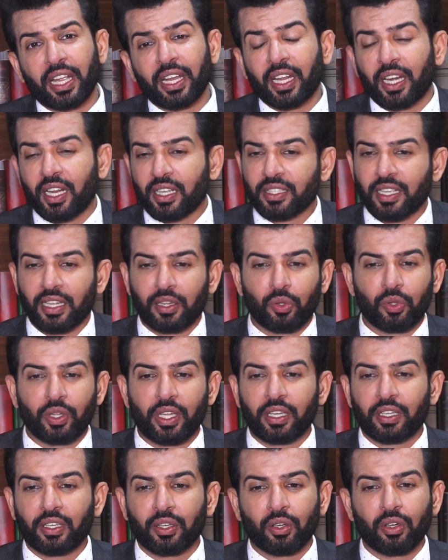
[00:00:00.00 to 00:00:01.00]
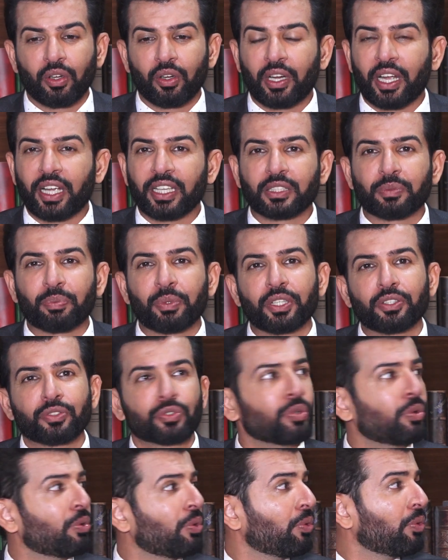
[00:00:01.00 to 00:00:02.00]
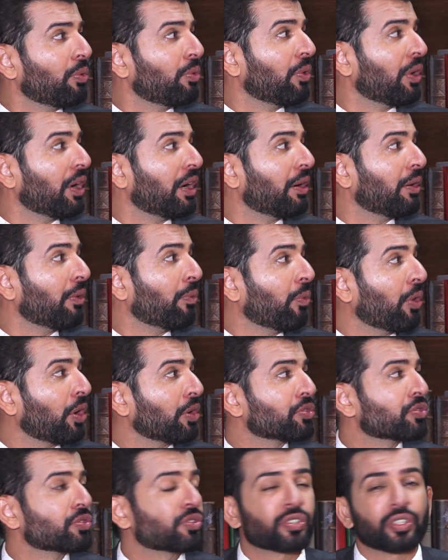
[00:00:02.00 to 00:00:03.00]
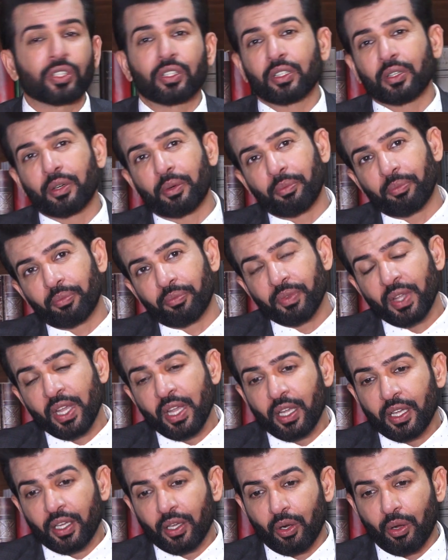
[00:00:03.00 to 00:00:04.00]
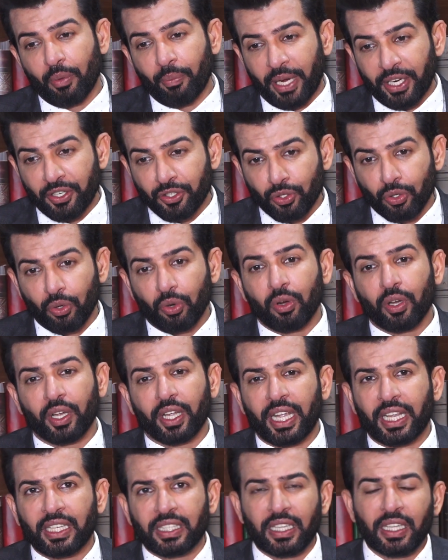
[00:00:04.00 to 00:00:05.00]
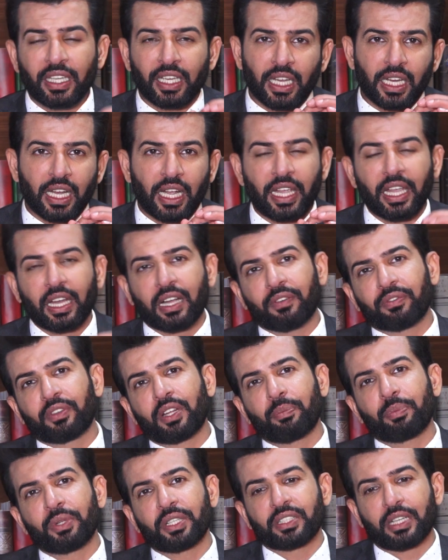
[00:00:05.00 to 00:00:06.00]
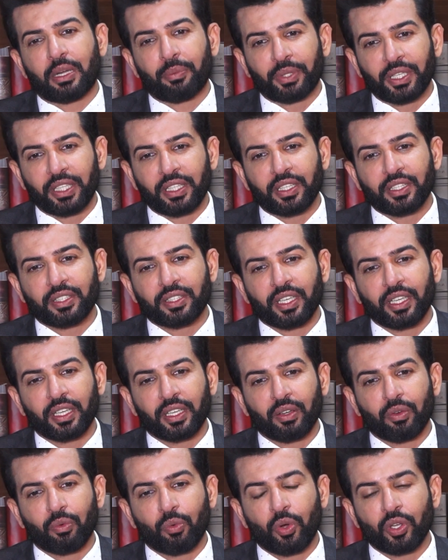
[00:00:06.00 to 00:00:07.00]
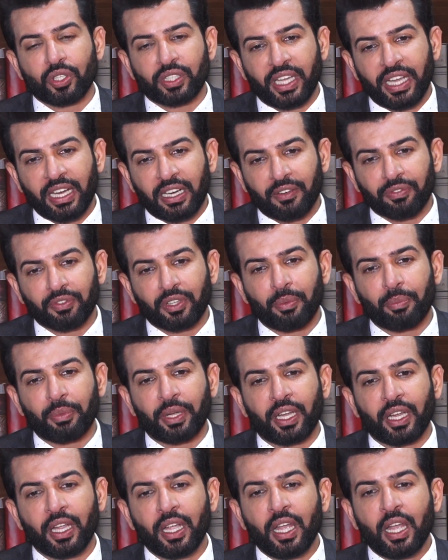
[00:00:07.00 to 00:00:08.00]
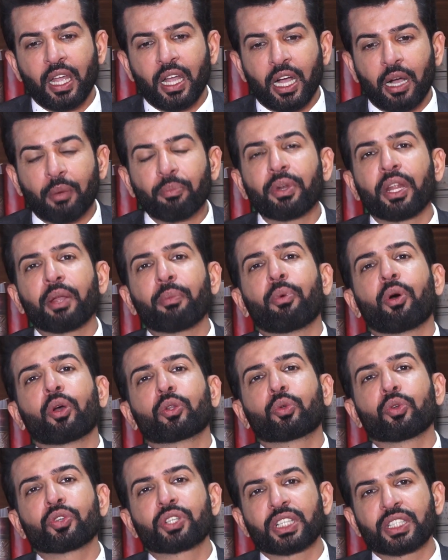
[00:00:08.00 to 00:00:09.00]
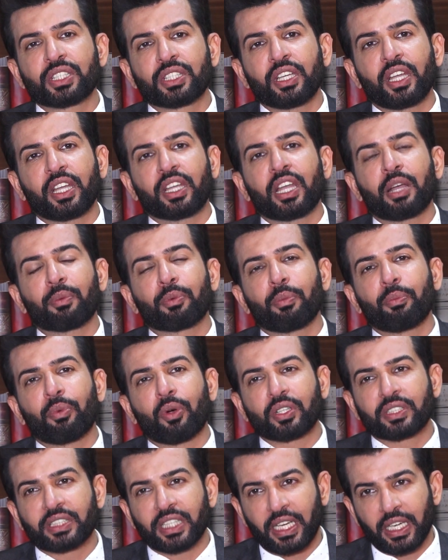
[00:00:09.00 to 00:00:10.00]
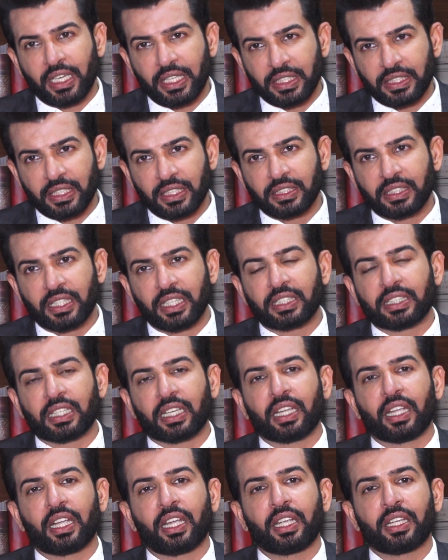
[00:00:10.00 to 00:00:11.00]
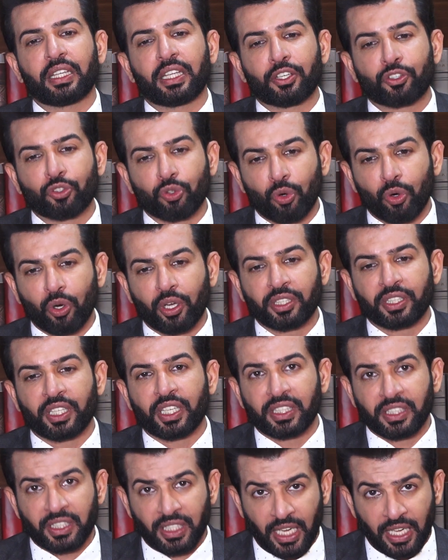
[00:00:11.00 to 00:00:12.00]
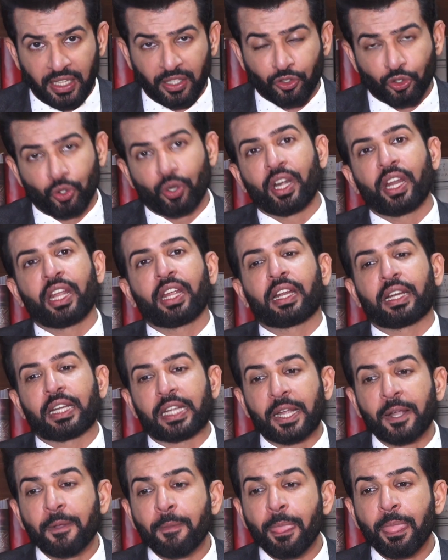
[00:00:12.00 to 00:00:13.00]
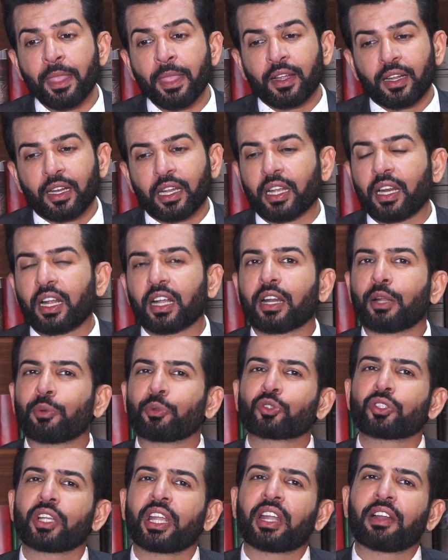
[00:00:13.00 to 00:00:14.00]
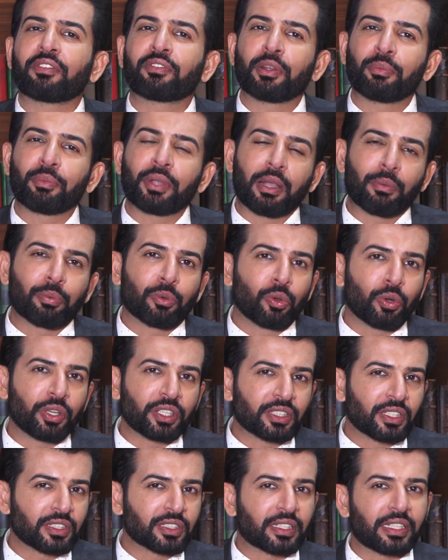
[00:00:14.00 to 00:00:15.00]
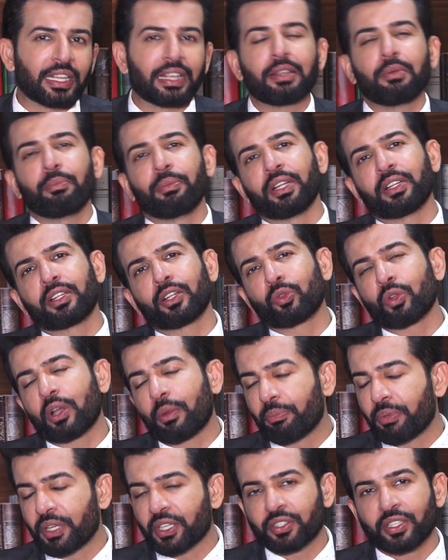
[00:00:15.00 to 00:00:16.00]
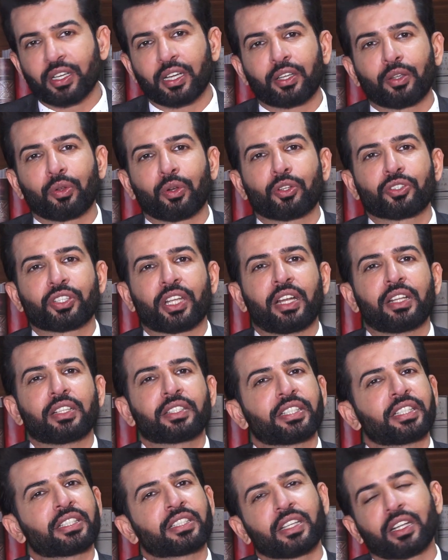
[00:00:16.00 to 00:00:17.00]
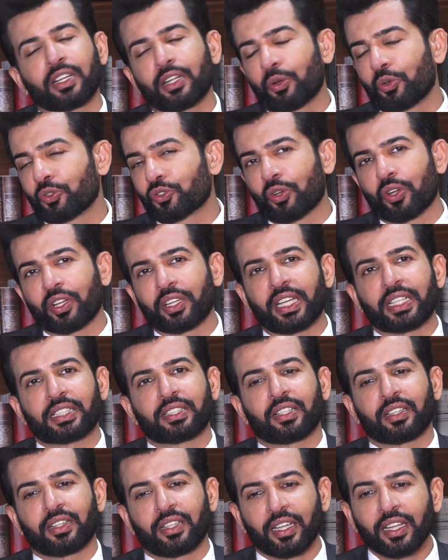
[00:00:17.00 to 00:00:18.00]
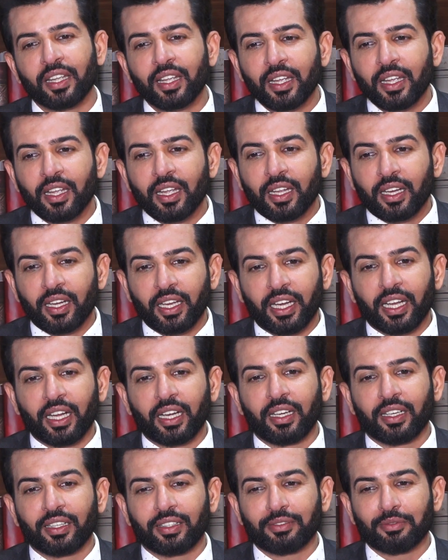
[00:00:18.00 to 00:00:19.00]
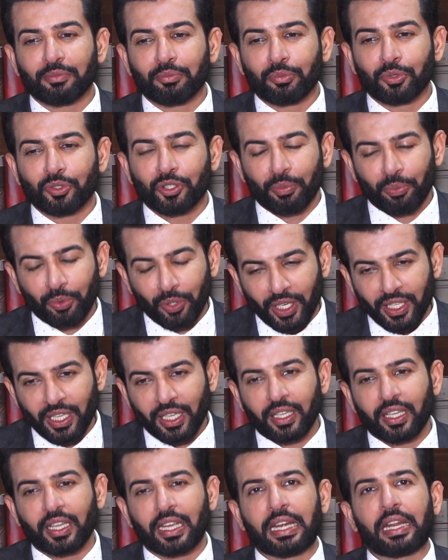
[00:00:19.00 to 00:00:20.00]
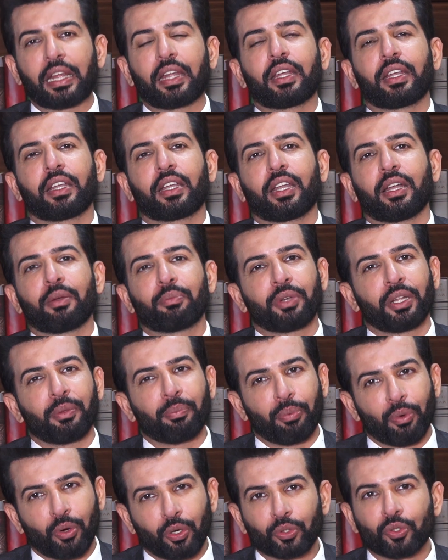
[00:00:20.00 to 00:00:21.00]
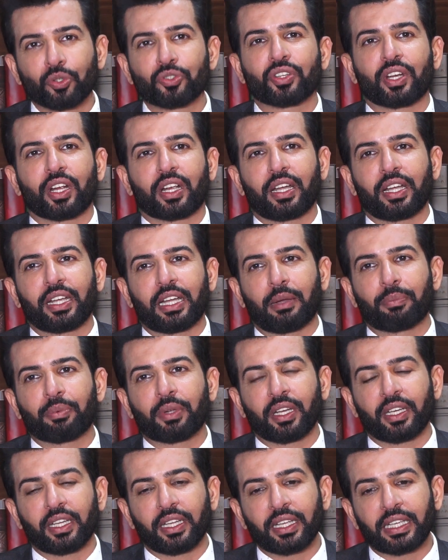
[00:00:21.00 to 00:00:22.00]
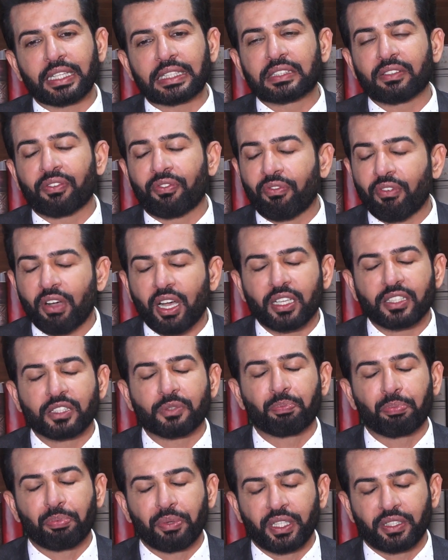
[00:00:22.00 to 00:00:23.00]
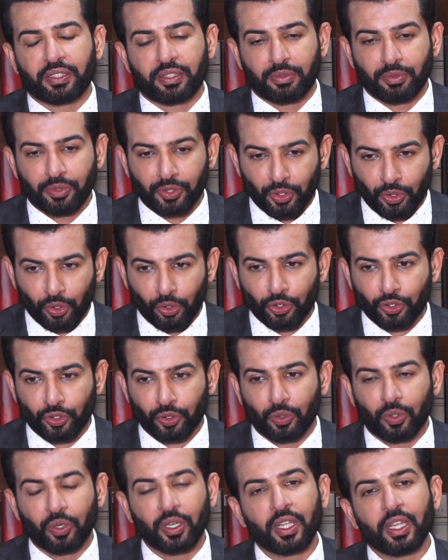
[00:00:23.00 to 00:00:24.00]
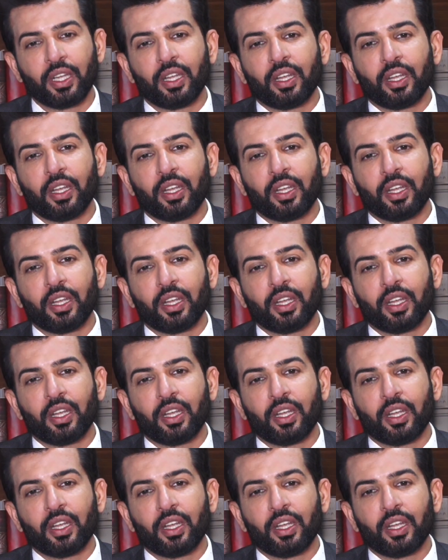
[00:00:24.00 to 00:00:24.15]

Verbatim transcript: ही कहना चाहता हूँ दैट यू नो गाइस प्लीज़ डू वॉच यू नो माई शो ये ज़िंदगी का एक हफ़्ता प्लीज़ आप दे दीजिए वो इस एक हफ़्ते में हमने बहुत कोशिश की है कि आपको बहुत सारे रीजंस दे सके ये शो से साथ जुड़ने के लिए लेकिन अगर उस एक हफ़्ते में आपको रीजंस नहीं मिलते तो आप बेशक यू नो चैनल चेंज करके कुछ और देख सकते हैं लेकिन मुझे पूरा यकीन है कि हमने बहुत कुछ रखा है आपके लिए इट्स अ फास्ट पेस यू नो शो